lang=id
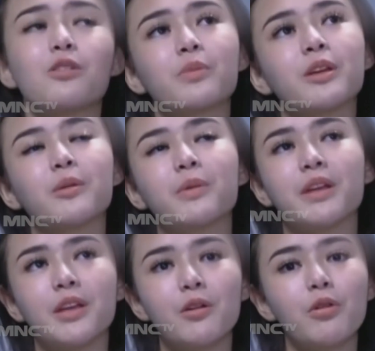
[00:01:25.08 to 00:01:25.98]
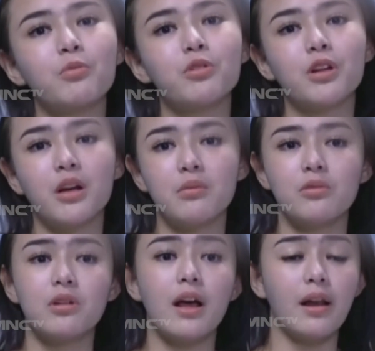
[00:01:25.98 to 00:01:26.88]
aku pikir-pikir, walaupun
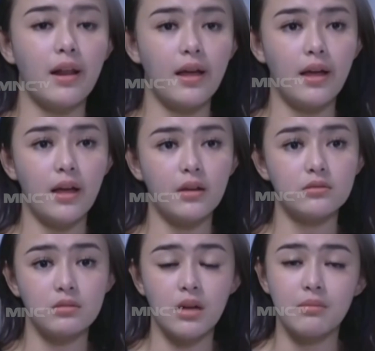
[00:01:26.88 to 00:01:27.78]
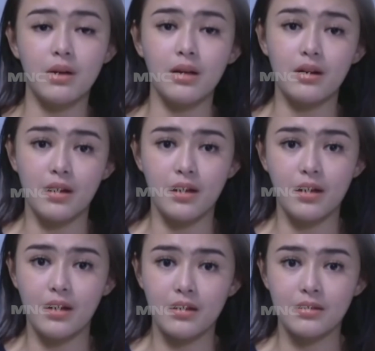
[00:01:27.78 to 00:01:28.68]
kamu galak, tukang
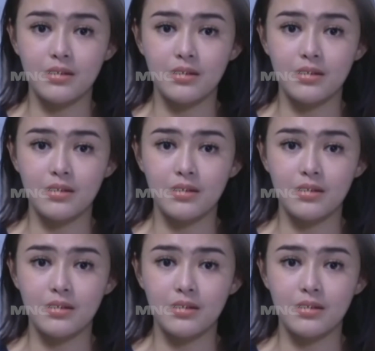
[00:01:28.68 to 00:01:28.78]
marah,